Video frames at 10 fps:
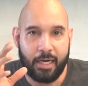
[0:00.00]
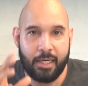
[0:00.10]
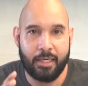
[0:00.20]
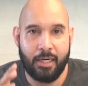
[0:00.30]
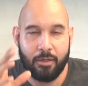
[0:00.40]

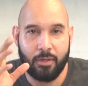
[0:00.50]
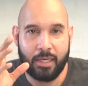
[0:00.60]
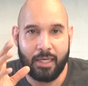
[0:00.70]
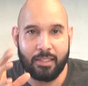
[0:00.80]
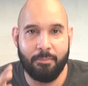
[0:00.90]
tackling yang
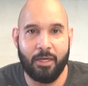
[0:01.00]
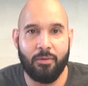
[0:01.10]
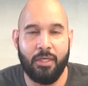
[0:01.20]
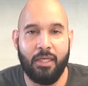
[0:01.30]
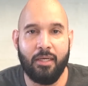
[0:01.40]
dilakukan
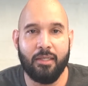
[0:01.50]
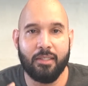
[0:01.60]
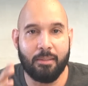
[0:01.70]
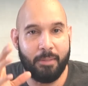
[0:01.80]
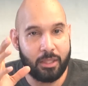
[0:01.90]
Casimiro ini
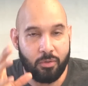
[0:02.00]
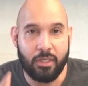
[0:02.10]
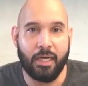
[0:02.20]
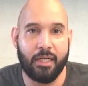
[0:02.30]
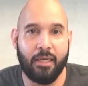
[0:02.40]

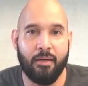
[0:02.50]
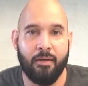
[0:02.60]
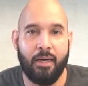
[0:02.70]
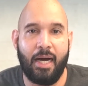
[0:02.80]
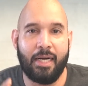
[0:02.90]
sebetulnya nih
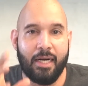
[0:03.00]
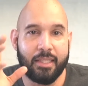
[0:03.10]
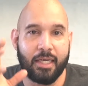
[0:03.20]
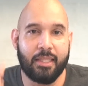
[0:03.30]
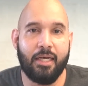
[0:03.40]

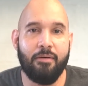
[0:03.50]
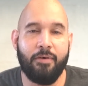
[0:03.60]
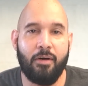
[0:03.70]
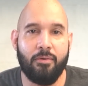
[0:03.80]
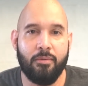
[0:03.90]
adalah tactical
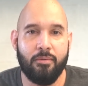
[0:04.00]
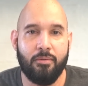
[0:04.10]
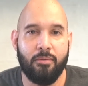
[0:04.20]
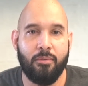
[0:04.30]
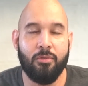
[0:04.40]
foul
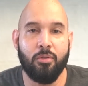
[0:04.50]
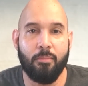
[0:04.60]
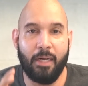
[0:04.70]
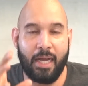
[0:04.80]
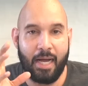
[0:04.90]
untuk
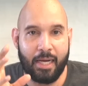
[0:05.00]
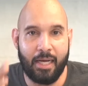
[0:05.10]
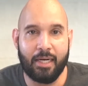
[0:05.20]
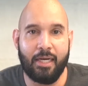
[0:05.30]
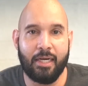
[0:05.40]

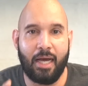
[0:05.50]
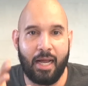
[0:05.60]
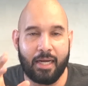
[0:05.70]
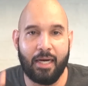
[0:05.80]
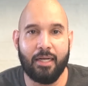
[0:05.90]
menggagalkan
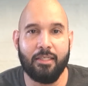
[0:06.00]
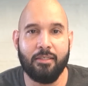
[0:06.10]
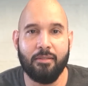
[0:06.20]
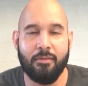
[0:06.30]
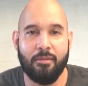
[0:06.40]

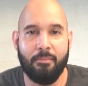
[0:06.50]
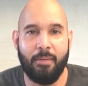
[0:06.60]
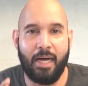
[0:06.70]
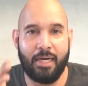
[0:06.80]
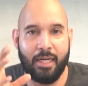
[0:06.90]
Alcaraz
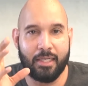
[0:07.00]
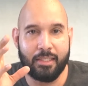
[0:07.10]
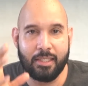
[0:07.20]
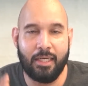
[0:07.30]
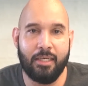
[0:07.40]

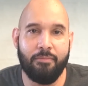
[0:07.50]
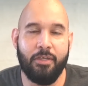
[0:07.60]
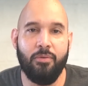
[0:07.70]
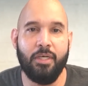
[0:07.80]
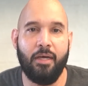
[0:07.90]
mengandalkan skill
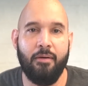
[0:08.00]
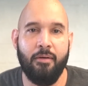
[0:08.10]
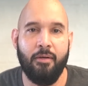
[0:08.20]
individunya.